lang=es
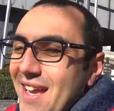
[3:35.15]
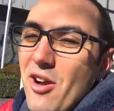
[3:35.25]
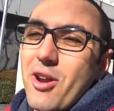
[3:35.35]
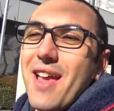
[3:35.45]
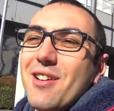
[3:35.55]

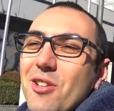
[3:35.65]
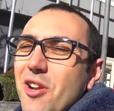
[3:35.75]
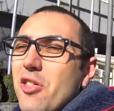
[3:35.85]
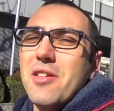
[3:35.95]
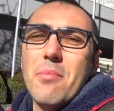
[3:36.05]
cogían su
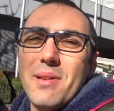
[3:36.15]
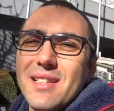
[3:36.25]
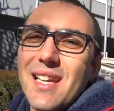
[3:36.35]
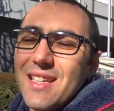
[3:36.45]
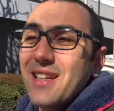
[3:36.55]
trozo de
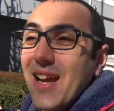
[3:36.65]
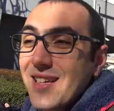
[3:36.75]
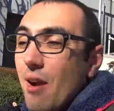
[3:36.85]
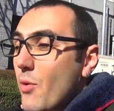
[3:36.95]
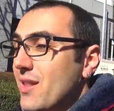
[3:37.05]
pizza sin
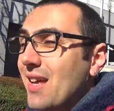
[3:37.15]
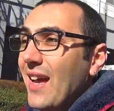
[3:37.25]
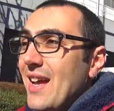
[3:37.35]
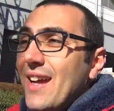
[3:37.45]
darse cuenta